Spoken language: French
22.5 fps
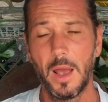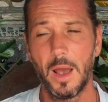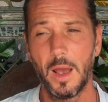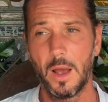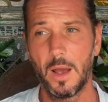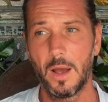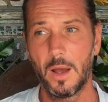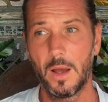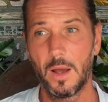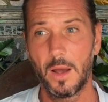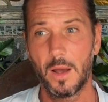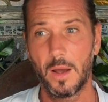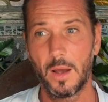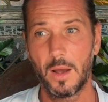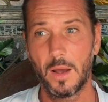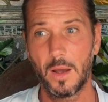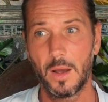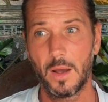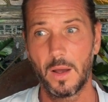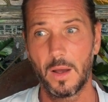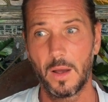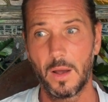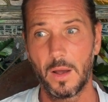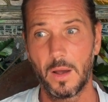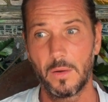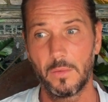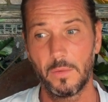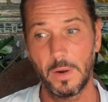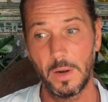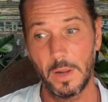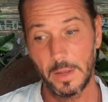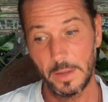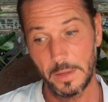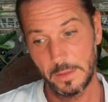euh,
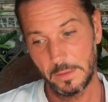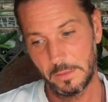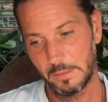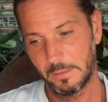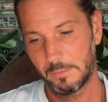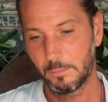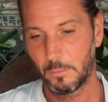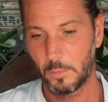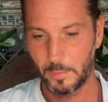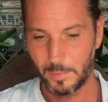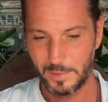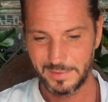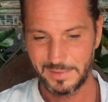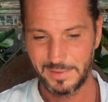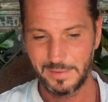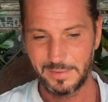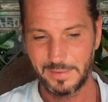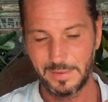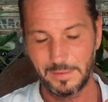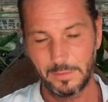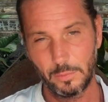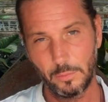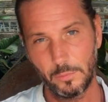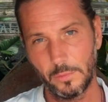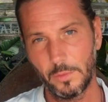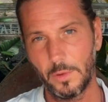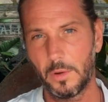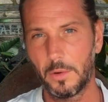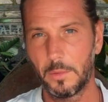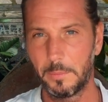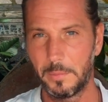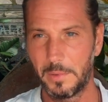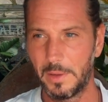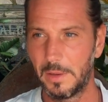voilà, bon, bah, ça c'est
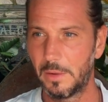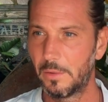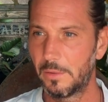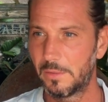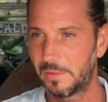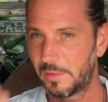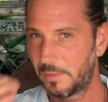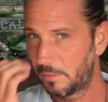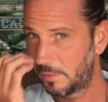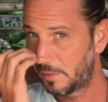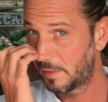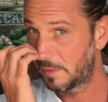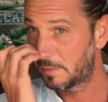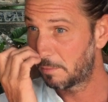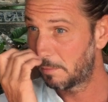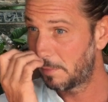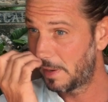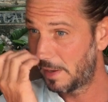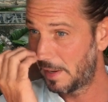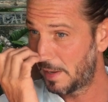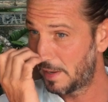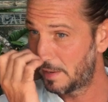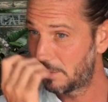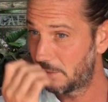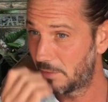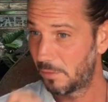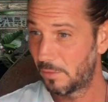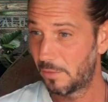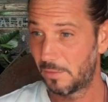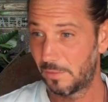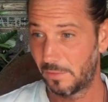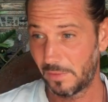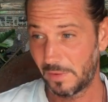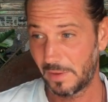souffrant, mais si vous êtes malade,
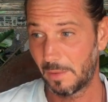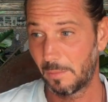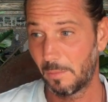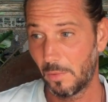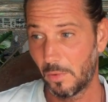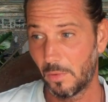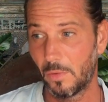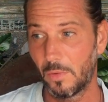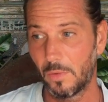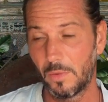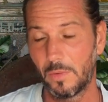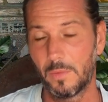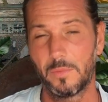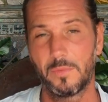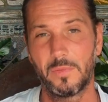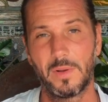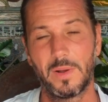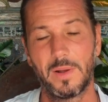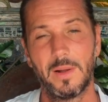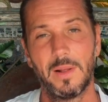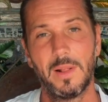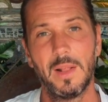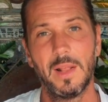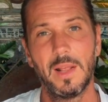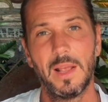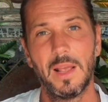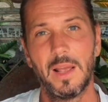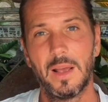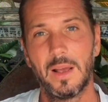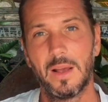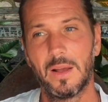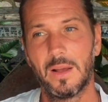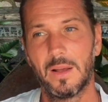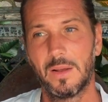vraiment, enfin,
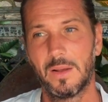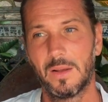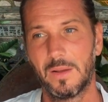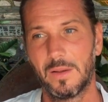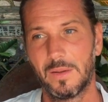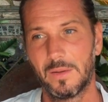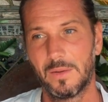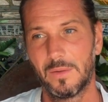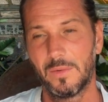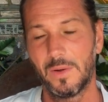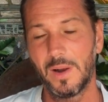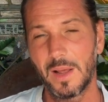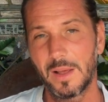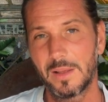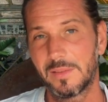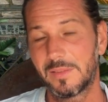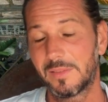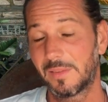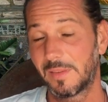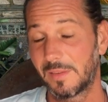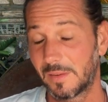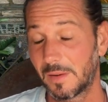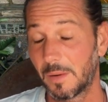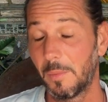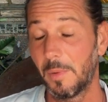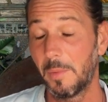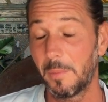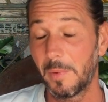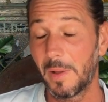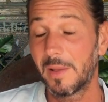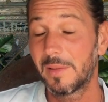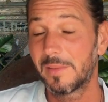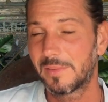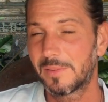voilà, c'est quand
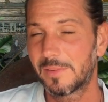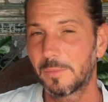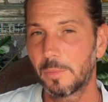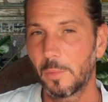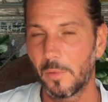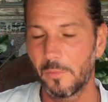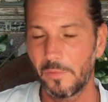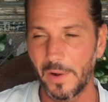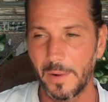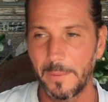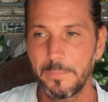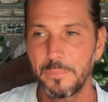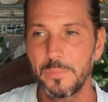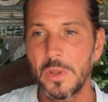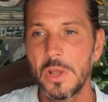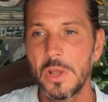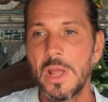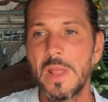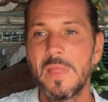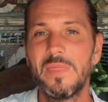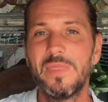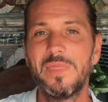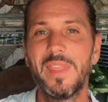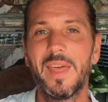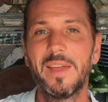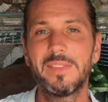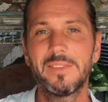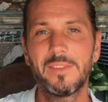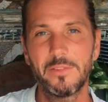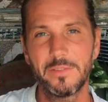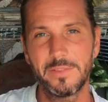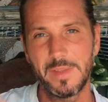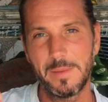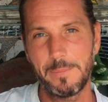même. Enfin,
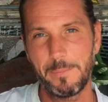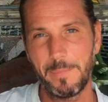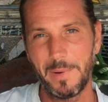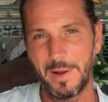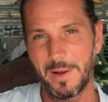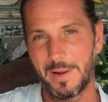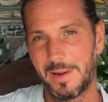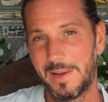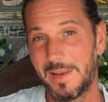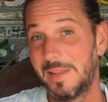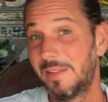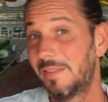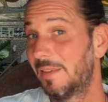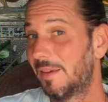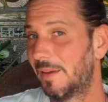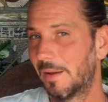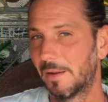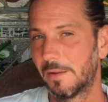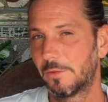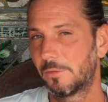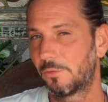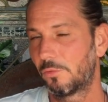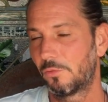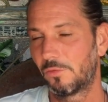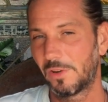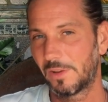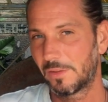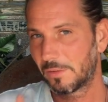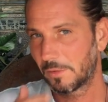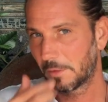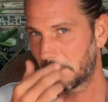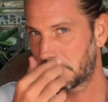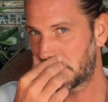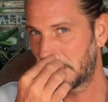n'attendez pas, l'idée hein,
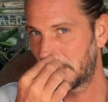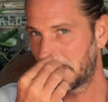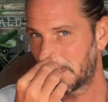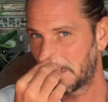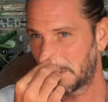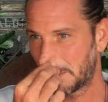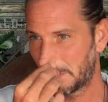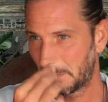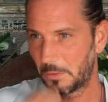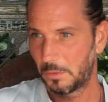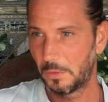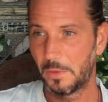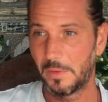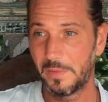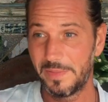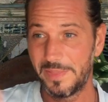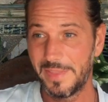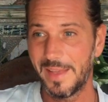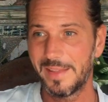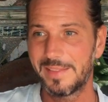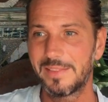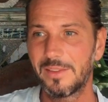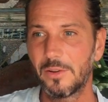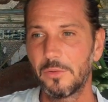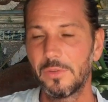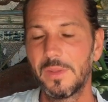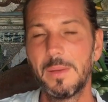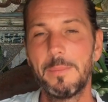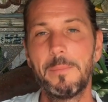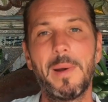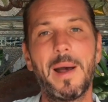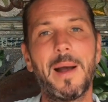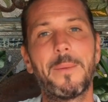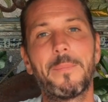sous-jacente bien entendu, n'attendez
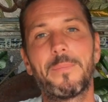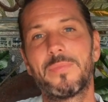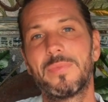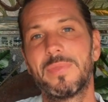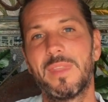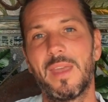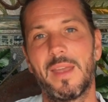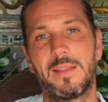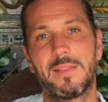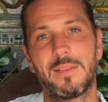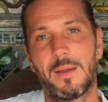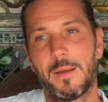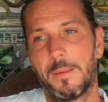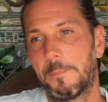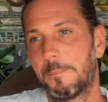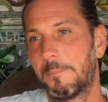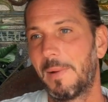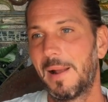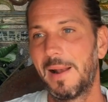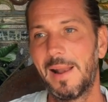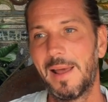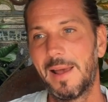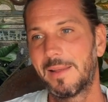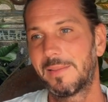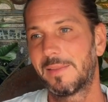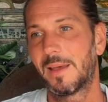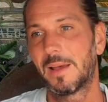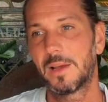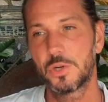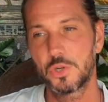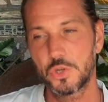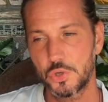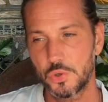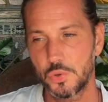pas d'être malade
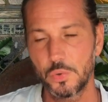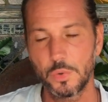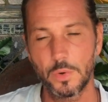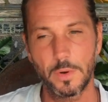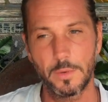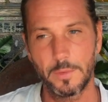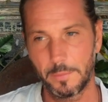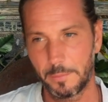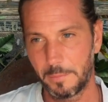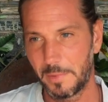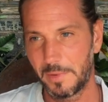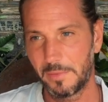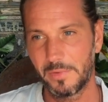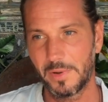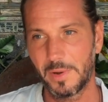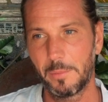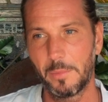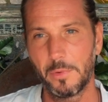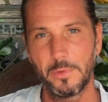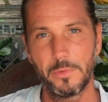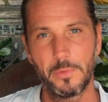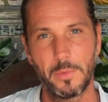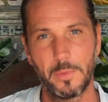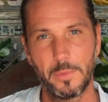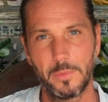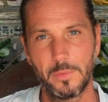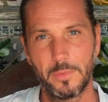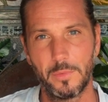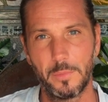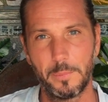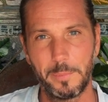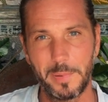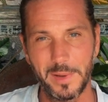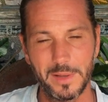un jour, mais vraiment de
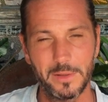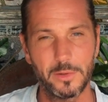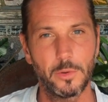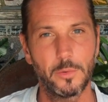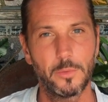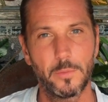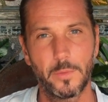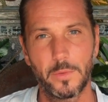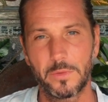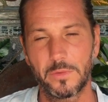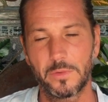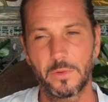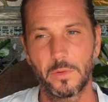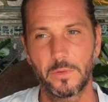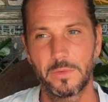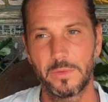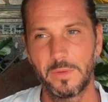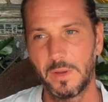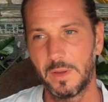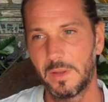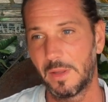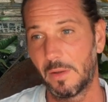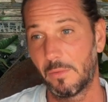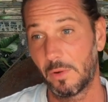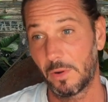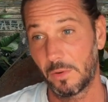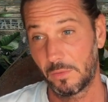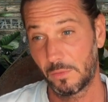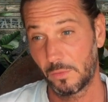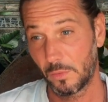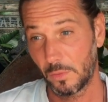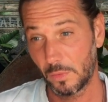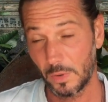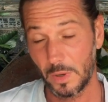perdre votre santé, d'avoir
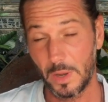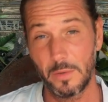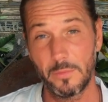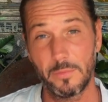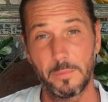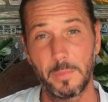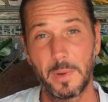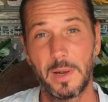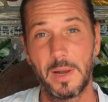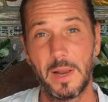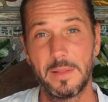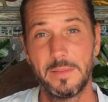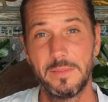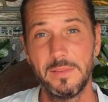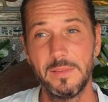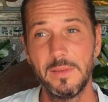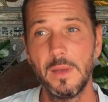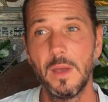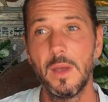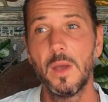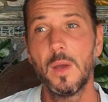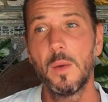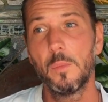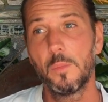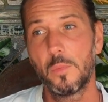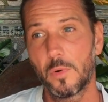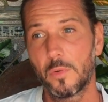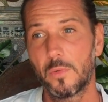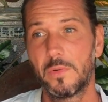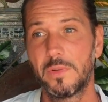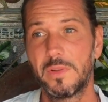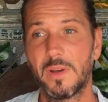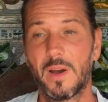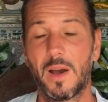une grave maladie pour
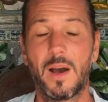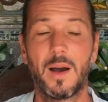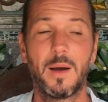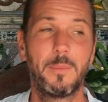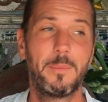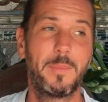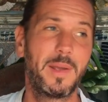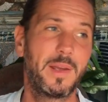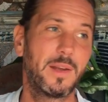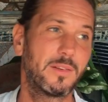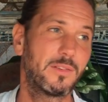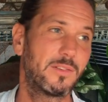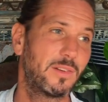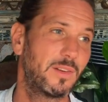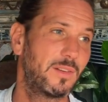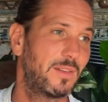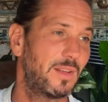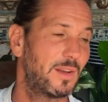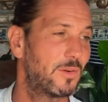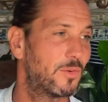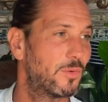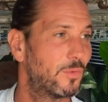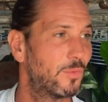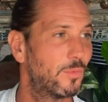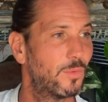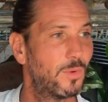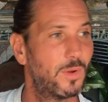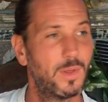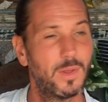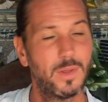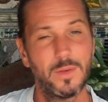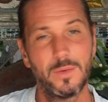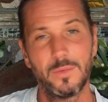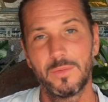vous dire ah merde j'étais con. Vous
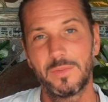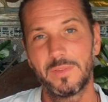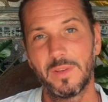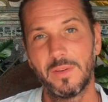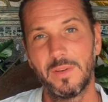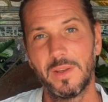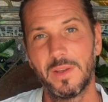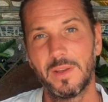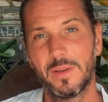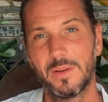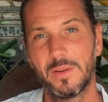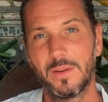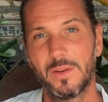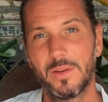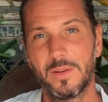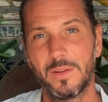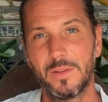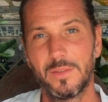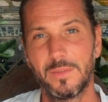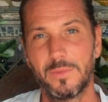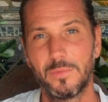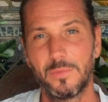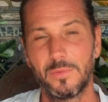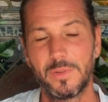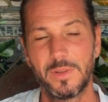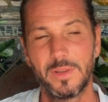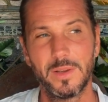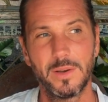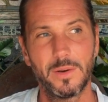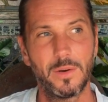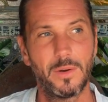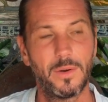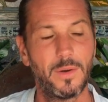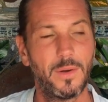savez euh, de vous
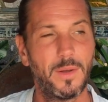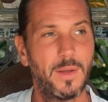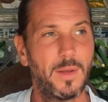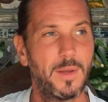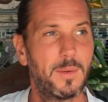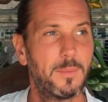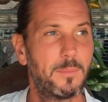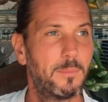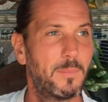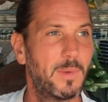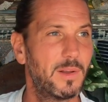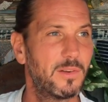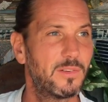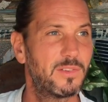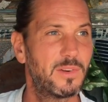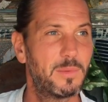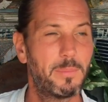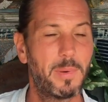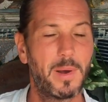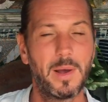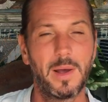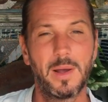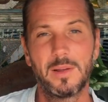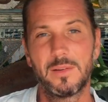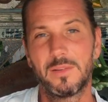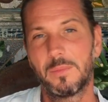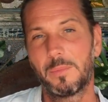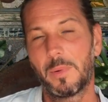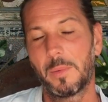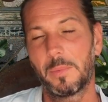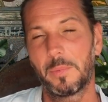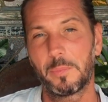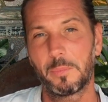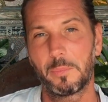dire euh, mince j'ai pas j'ai
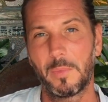pas